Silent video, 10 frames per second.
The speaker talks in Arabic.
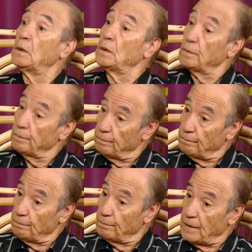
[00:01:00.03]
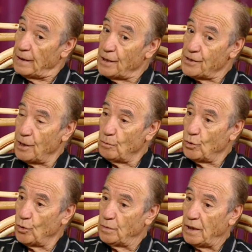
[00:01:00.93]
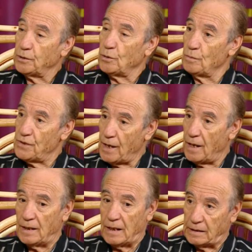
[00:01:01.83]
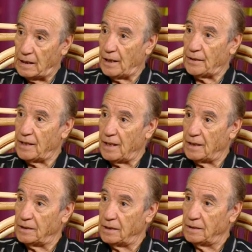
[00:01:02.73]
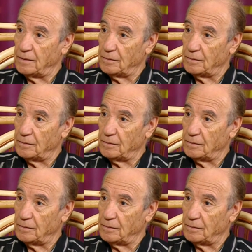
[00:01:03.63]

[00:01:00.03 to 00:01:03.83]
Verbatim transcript: مرحبا بك الله يسلمكم ويعطيكم الصحه على هذه العرضه هذه